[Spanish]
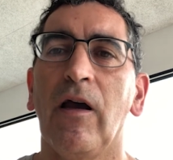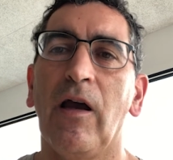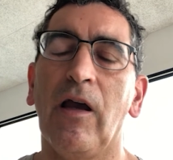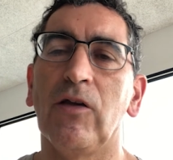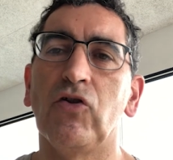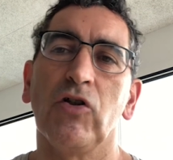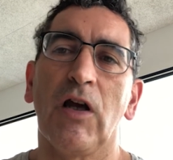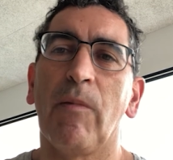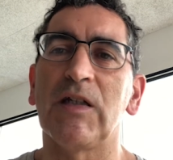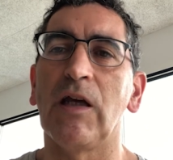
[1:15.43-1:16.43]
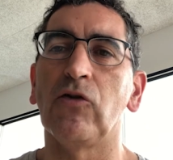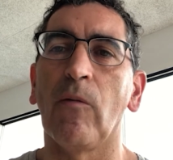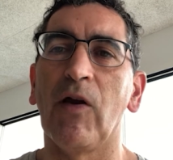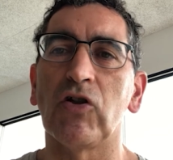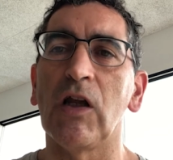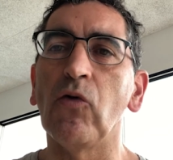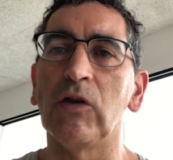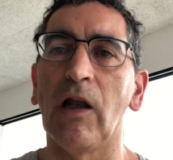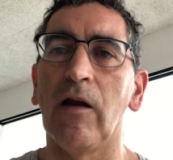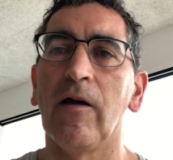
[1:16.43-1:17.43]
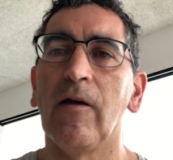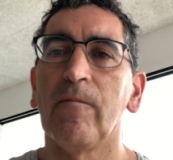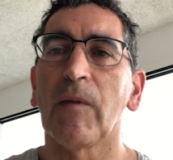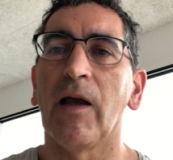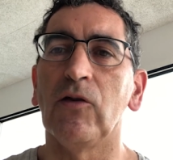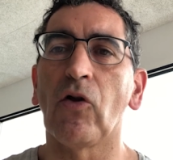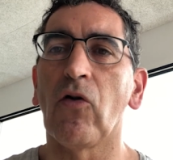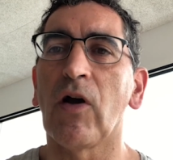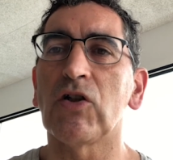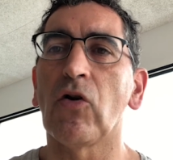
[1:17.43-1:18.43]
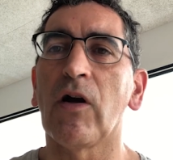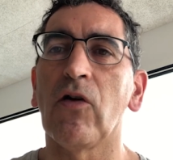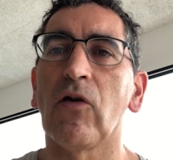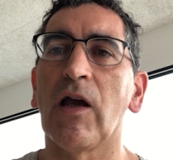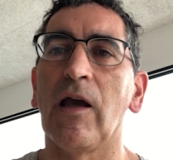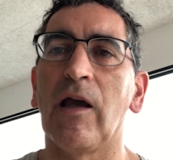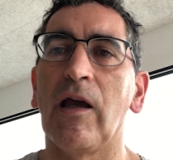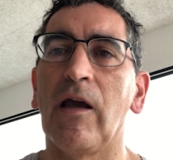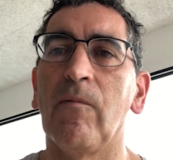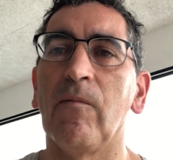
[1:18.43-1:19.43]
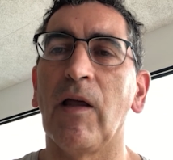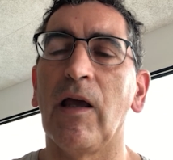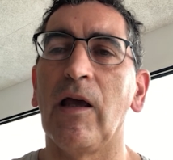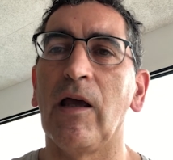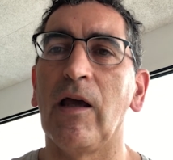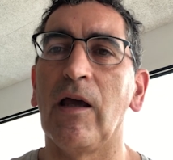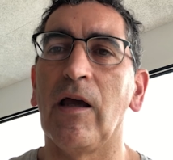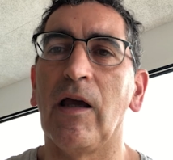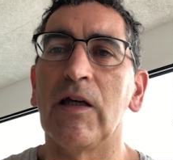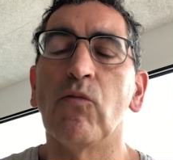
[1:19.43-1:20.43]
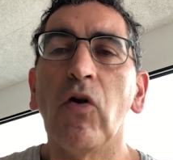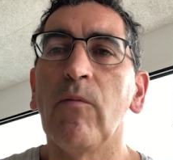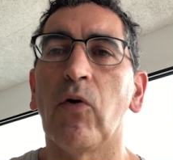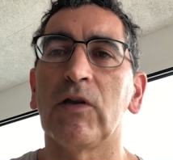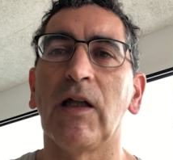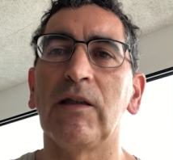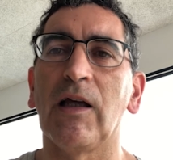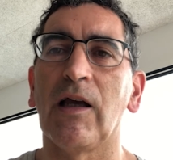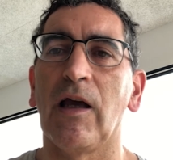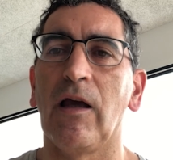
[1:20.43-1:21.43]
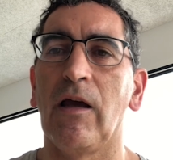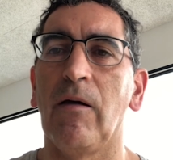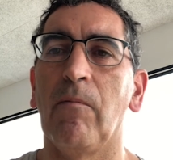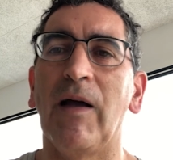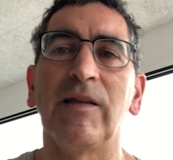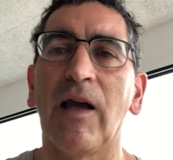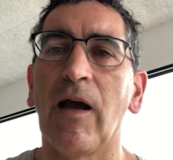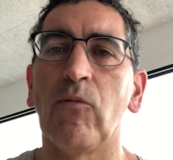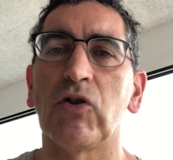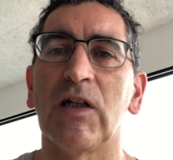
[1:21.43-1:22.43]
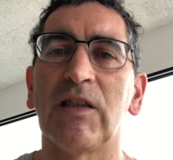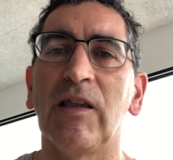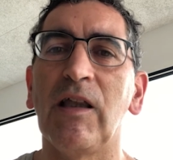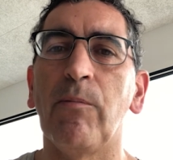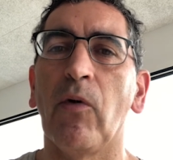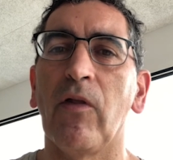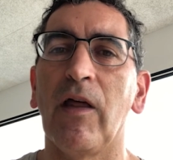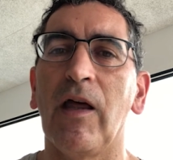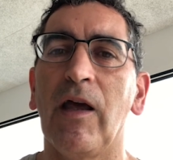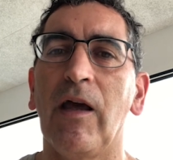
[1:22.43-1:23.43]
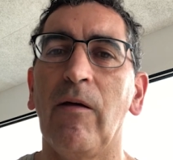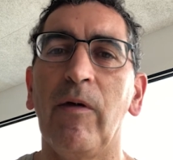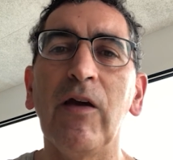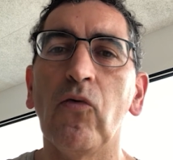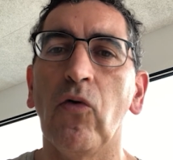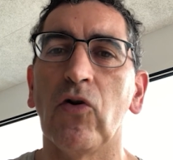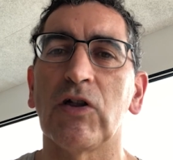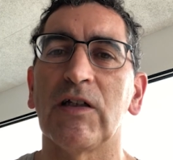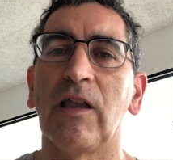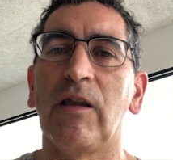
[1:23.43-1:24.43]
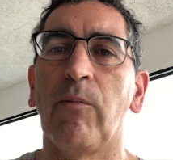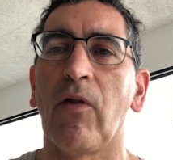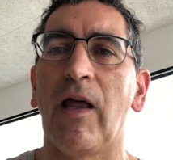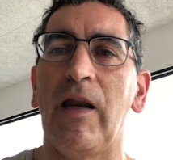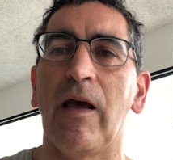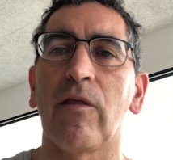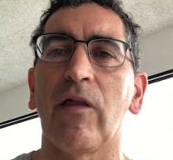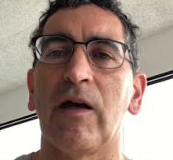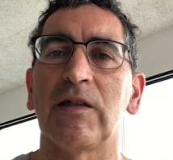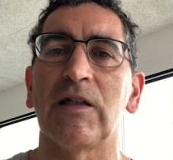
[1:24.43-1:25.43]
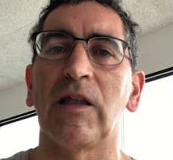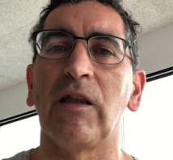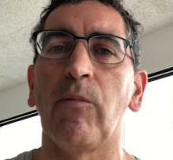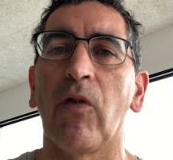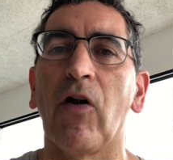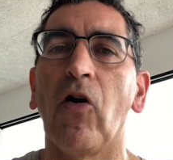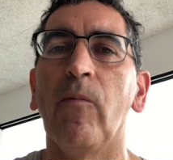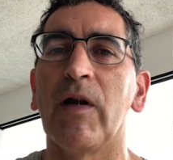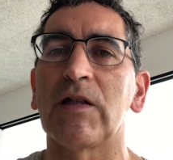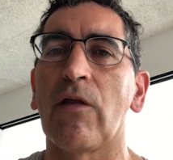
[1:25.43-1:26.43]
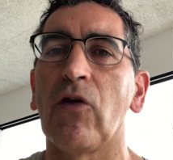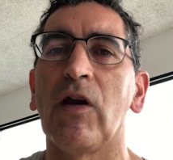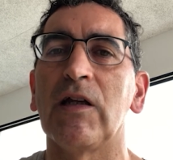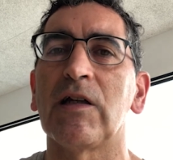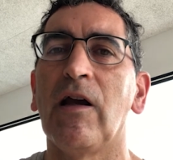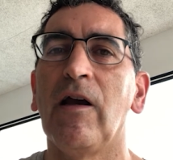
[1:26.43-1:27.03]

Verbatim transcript: eh, yo ya me siento menos inútil. En todo caso, creo que eh, es muy importante que mantengamos este tipo de vínculos, este tipo de alianzas, este tipo de conversaciones